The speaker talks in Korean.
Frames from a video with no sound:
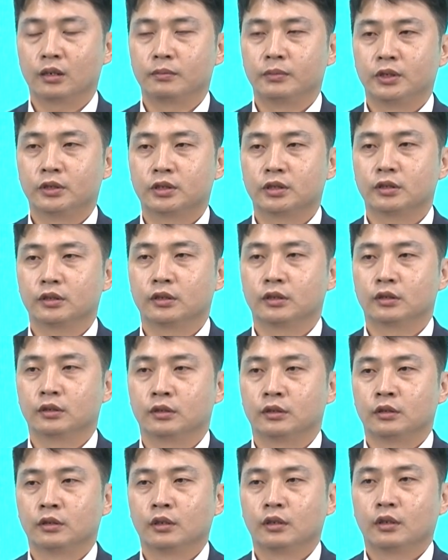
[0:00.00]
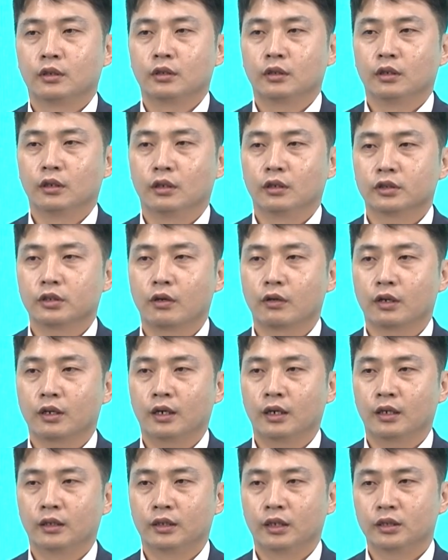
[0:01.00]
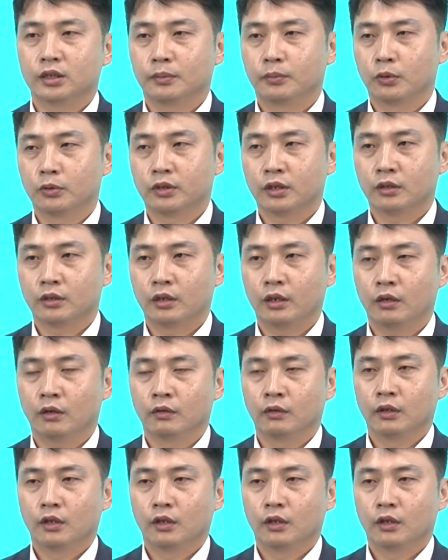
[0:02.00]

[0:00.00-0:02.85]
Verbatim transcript: 미치는 어, 성과에 대해서 볼 텐데요.